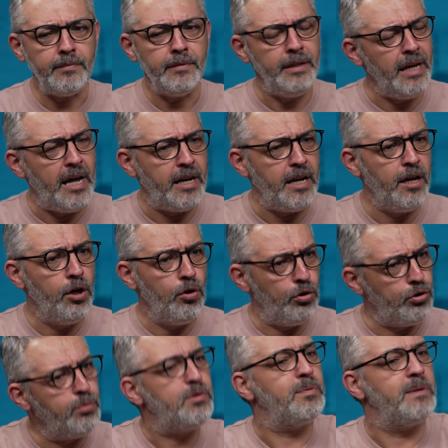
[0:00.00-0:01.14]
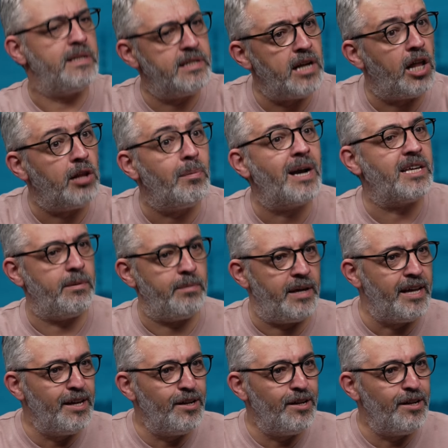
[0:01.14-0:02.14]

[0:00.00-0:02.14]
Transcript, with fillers: Yani otobüs biletini almak gibi